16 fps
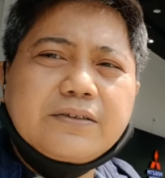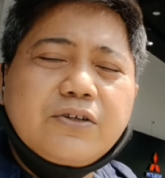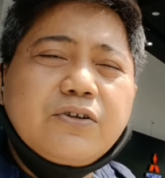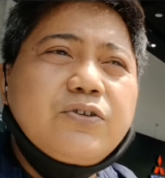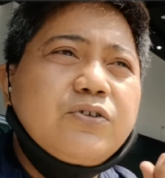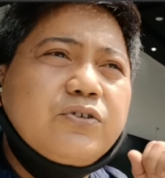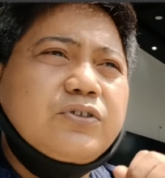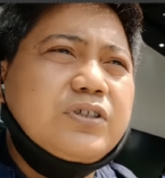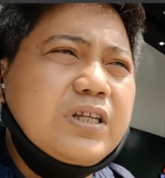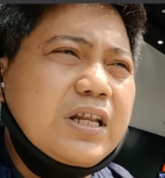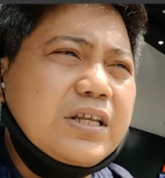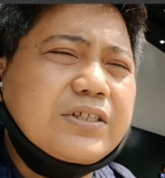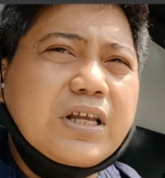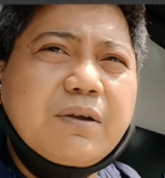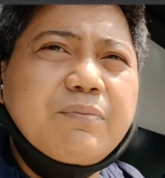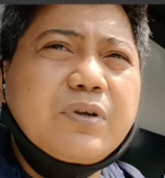yun yung
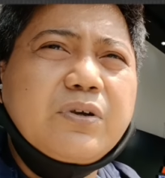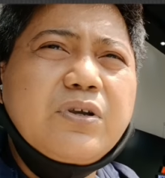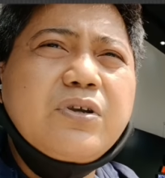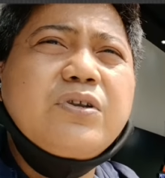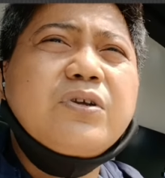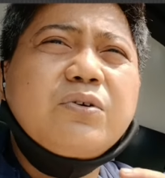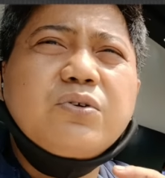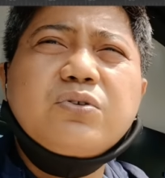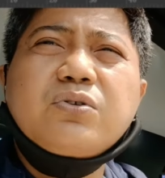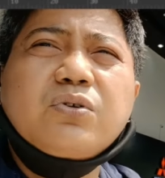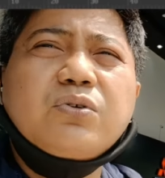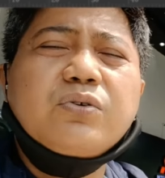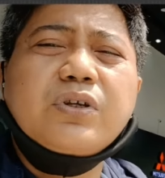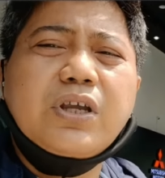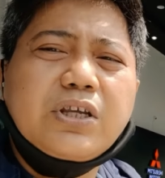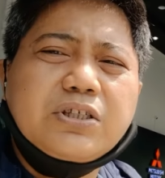sinasabi ko, yun yung gusto
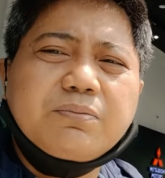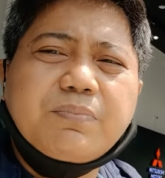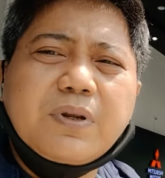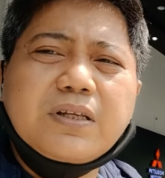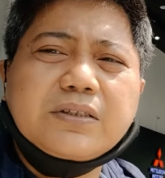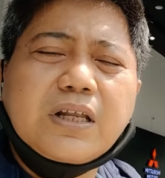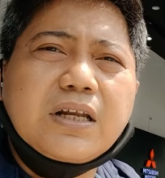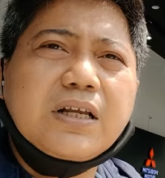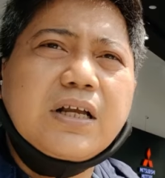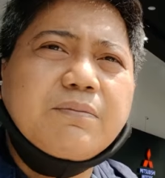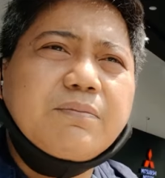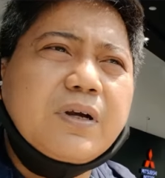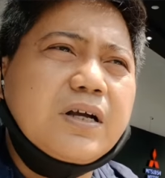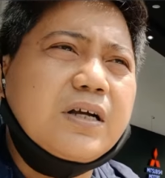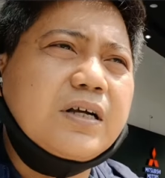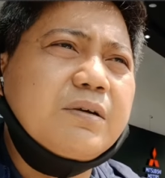kong i-explain talaga
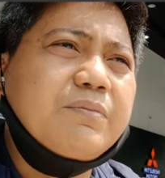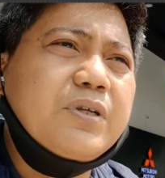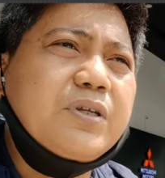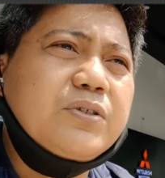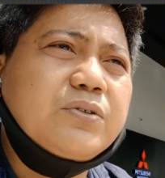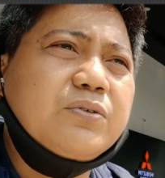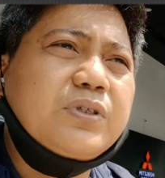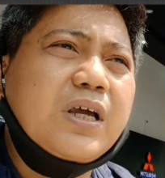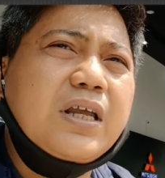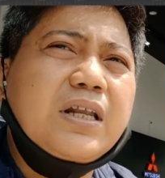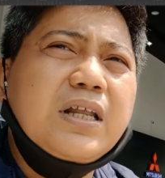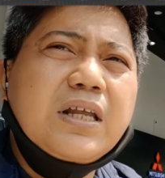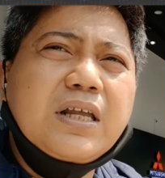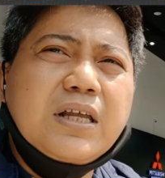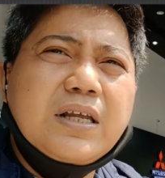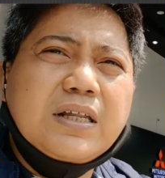mga So,
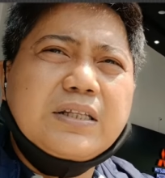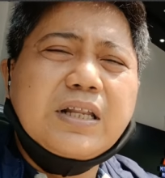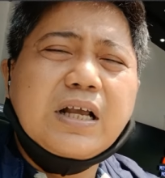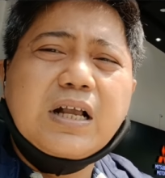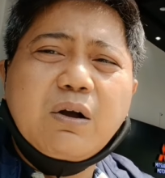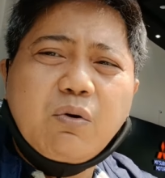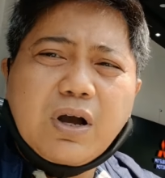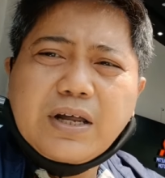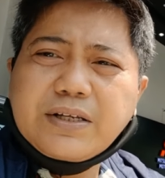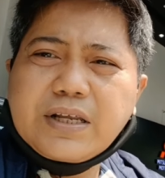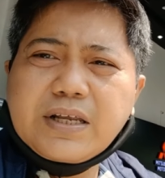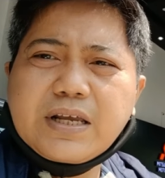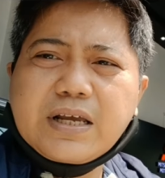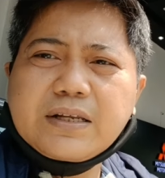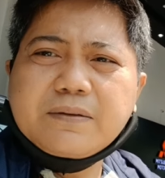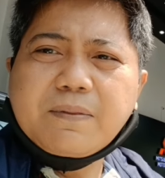Dahil nagawa na
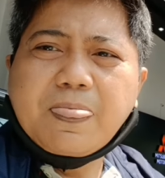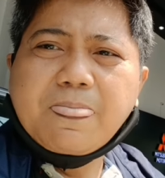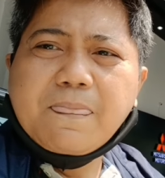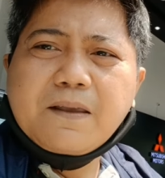yan.